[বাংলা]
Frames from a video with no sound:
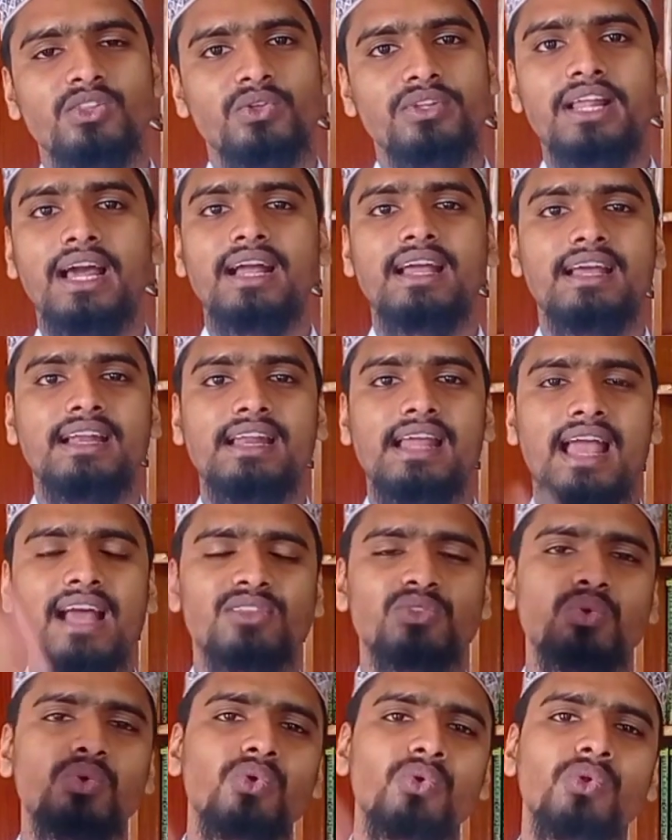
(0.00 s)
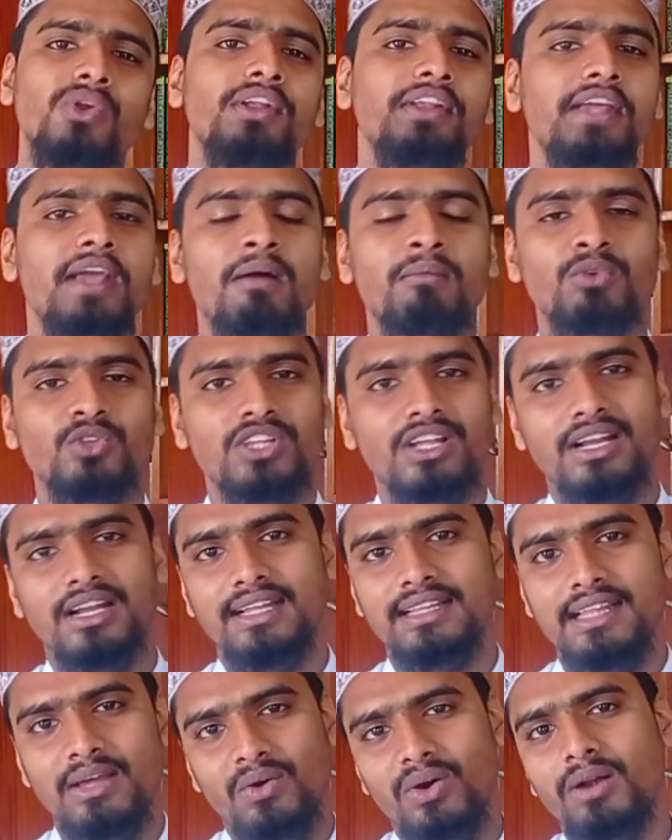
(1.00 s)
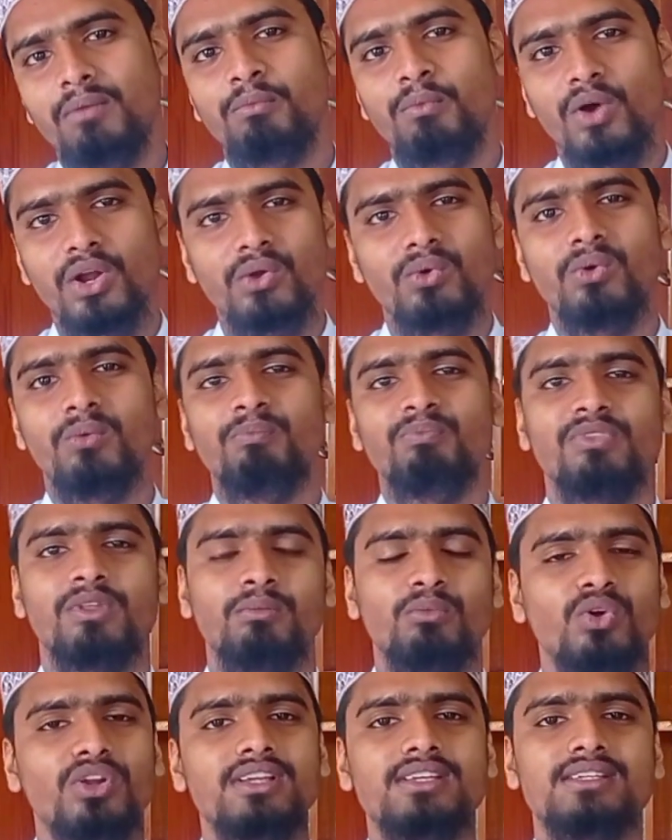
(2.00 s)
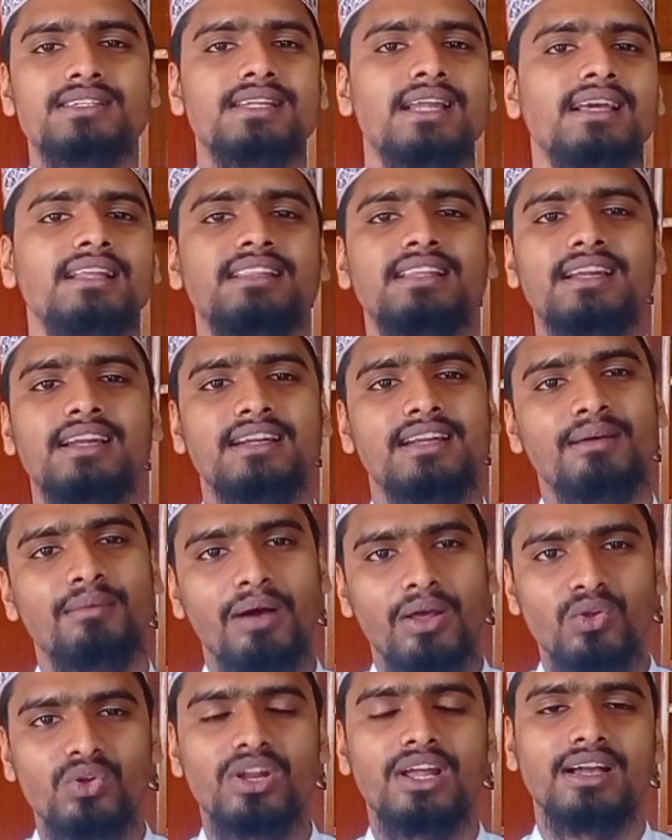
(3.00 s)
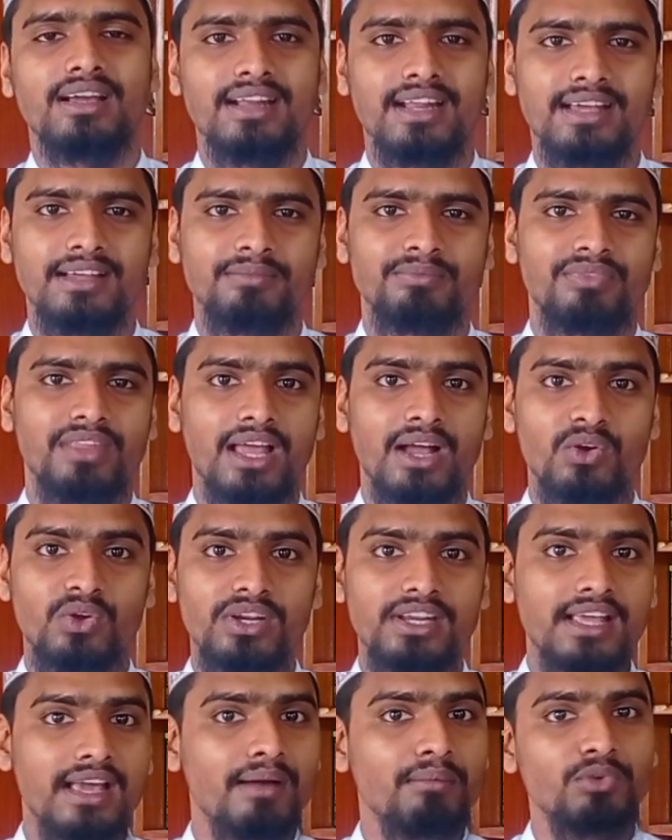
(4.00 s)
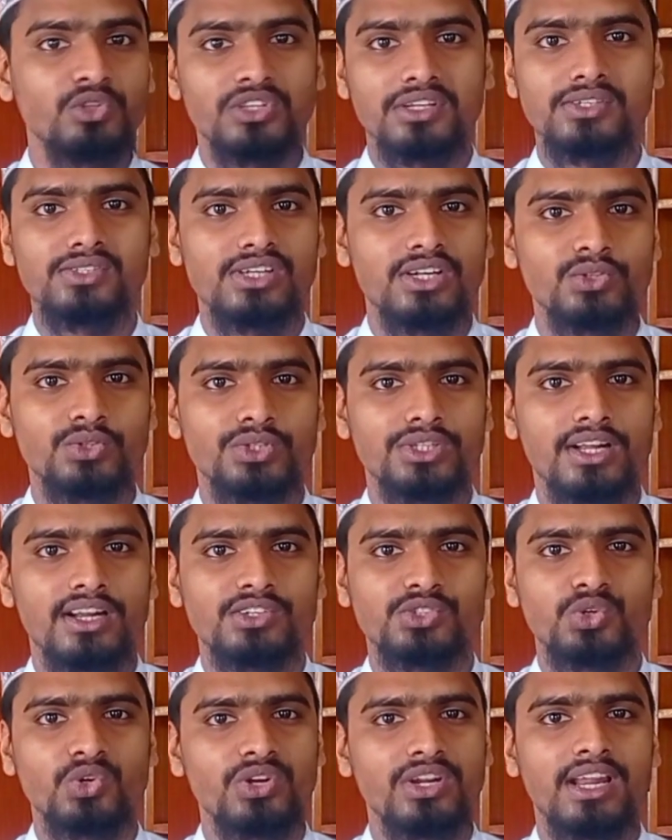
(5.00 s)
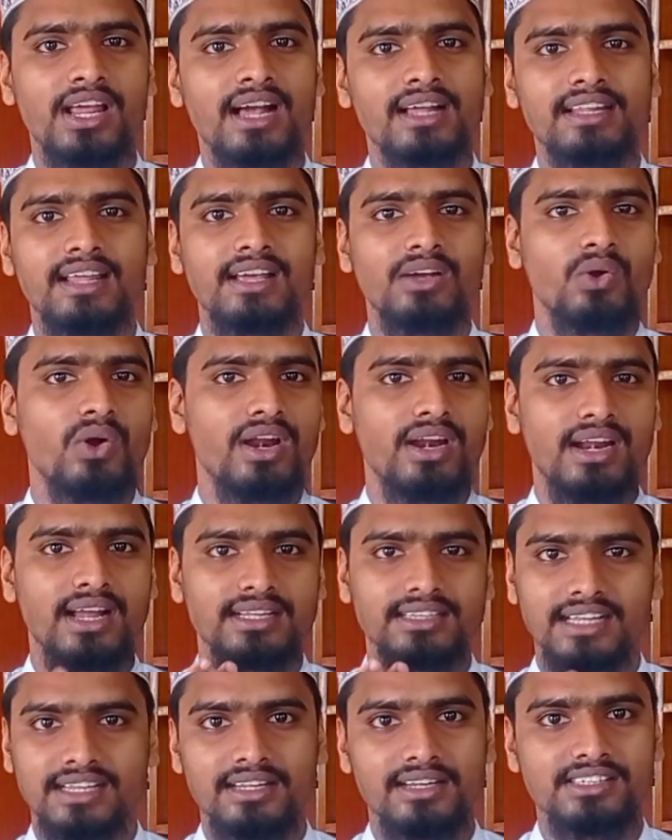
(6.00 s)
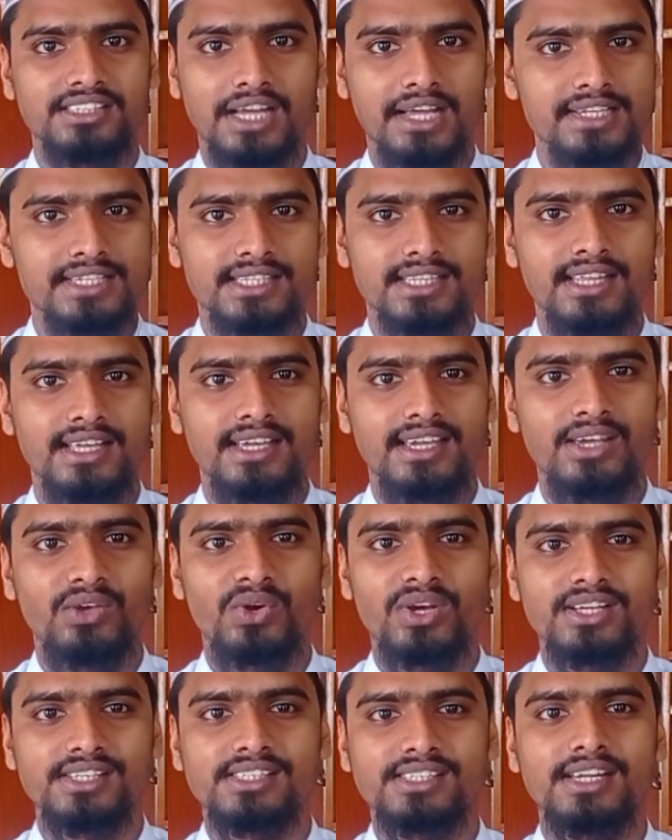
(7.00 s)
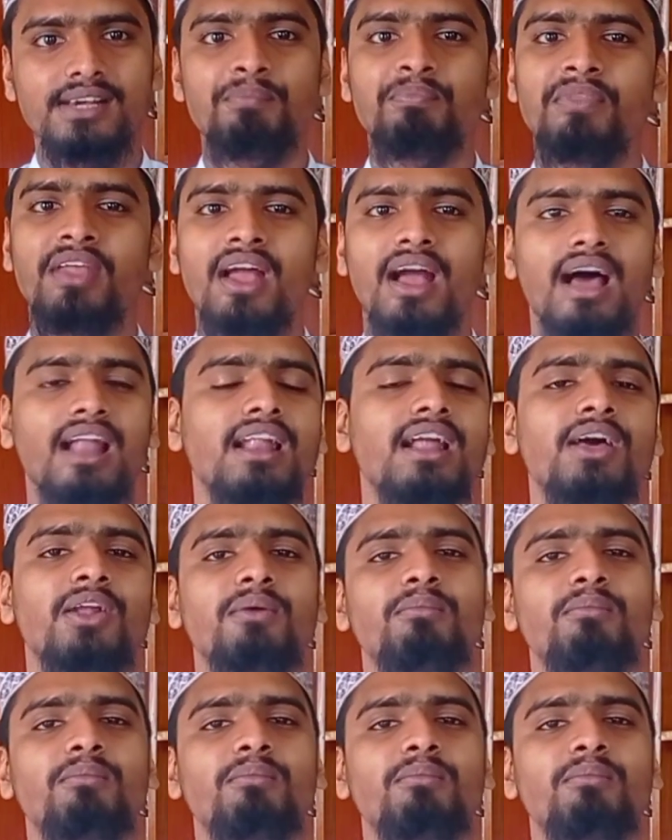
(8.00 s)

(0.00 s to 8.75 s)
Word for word: তো দেখেন এতগুলো নিয়ামত আল্লাহ দেওয়ার পরেও বনি ইসরায়েলদের এটা ভালো লাগে নাই এখন নিয়ামতের যেহেতু তারা সুক্রিয়া আদায় করে নাই তাদের শাস্তি কি হয়েছে আল্লাহ